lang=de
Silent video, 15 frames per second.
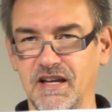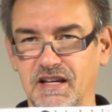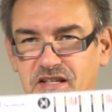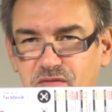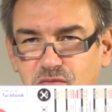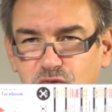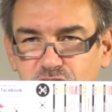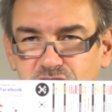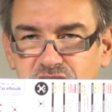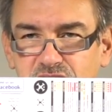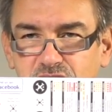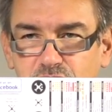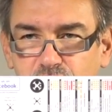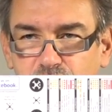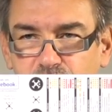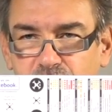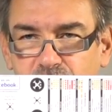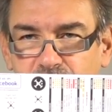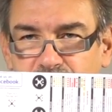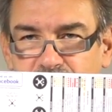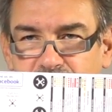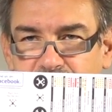das Motiv
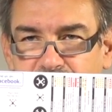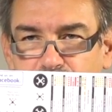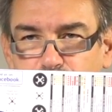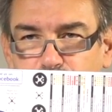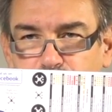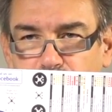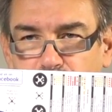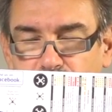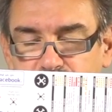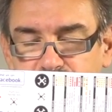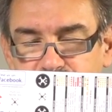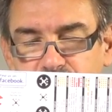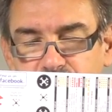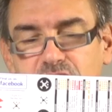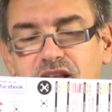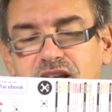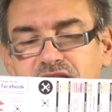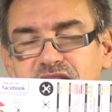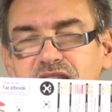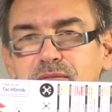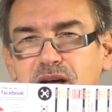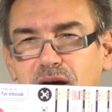Air Force.
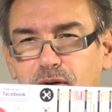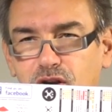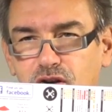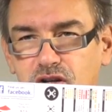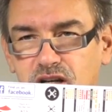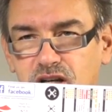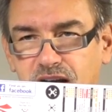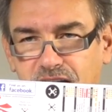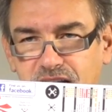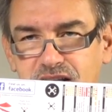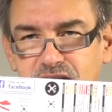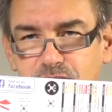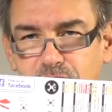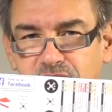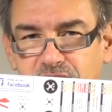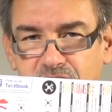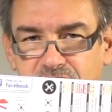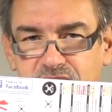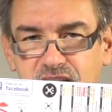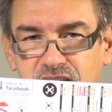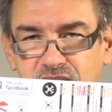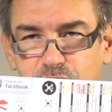Es gibt aber noch eine ganze Menge
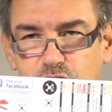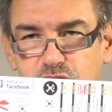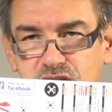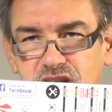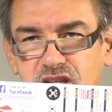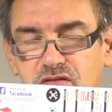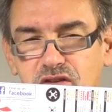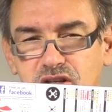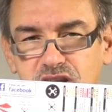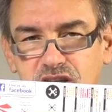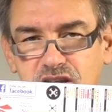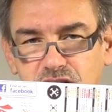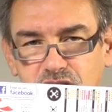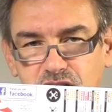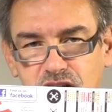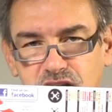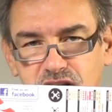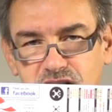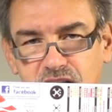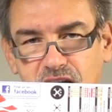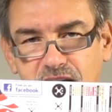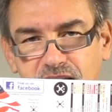anderer Motive, die ich euch
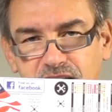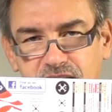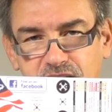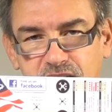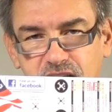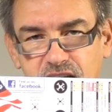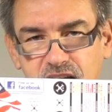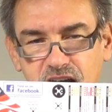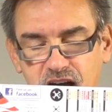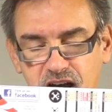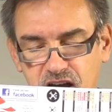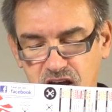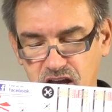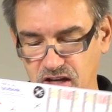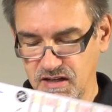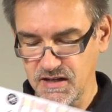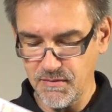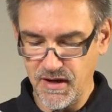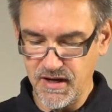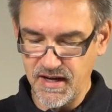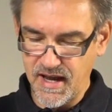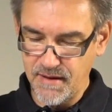zeige nachher, die
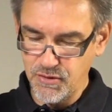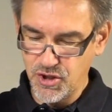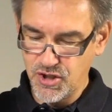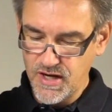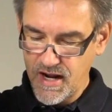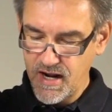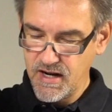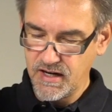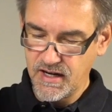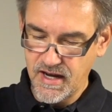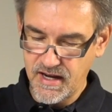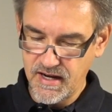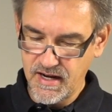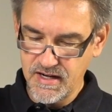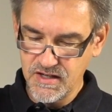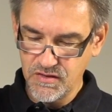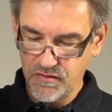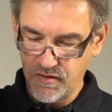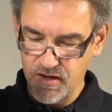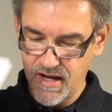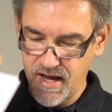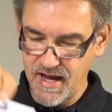man da bestellen kann. Also
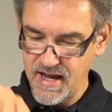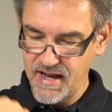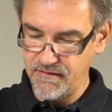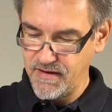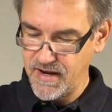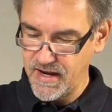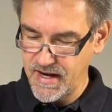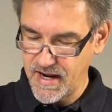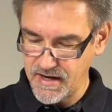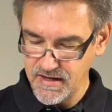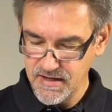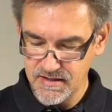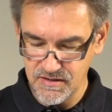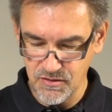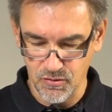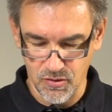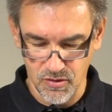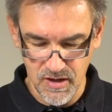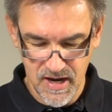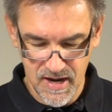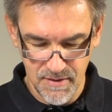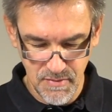von daher, wer da nicht
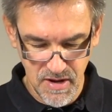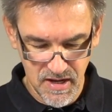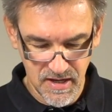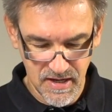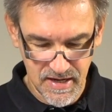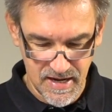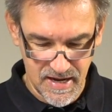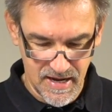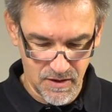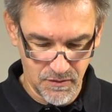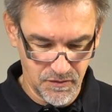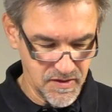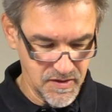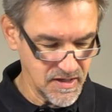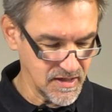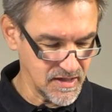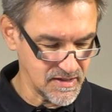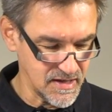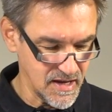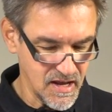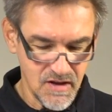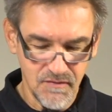so Amerika-affin ist,